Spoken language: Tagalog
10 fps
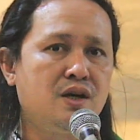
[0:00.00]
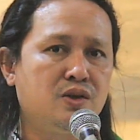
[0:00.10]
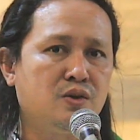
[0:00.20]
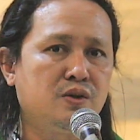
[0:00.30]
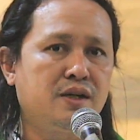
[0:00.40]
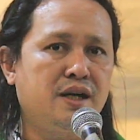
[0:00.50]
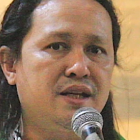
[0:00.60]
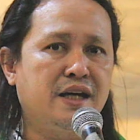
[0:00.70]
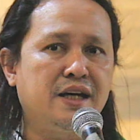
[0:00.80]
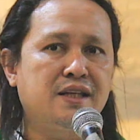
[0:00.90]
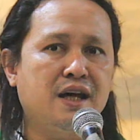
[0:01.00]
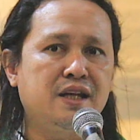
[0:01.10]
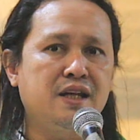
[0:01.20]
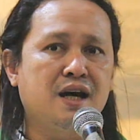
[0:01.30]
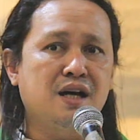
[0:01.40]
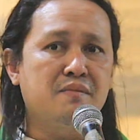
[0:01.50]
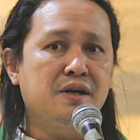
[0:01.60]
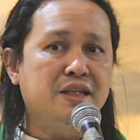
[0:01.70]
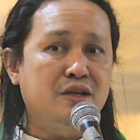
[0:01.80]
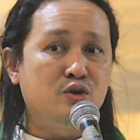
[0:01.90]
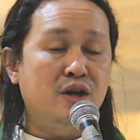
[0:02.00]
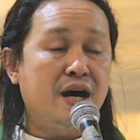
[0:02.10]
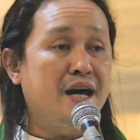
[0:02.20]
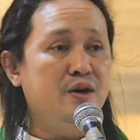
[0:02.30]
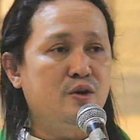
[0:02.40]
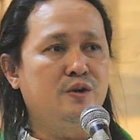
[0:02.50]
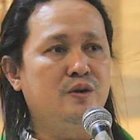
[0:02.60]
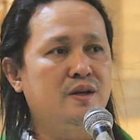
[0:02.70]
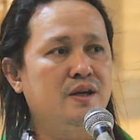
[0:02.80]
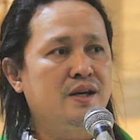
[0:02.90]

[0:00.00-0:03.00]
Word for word: tungod kay nakita niya ang kamatinod anon